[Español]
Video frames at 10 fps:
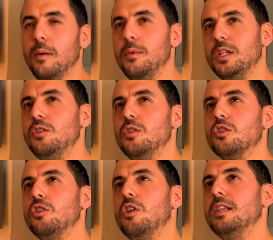que hemos hecho
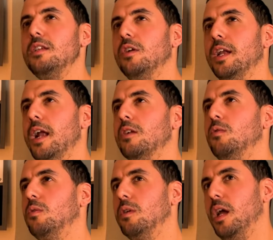nosotros ha sido
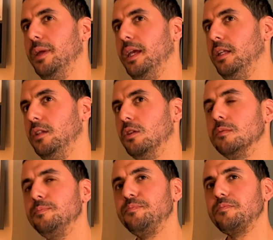crearnos un
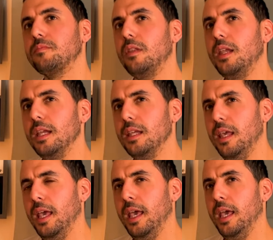navigator
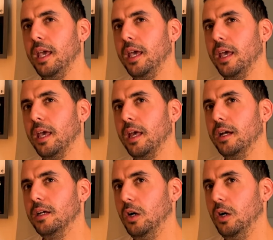que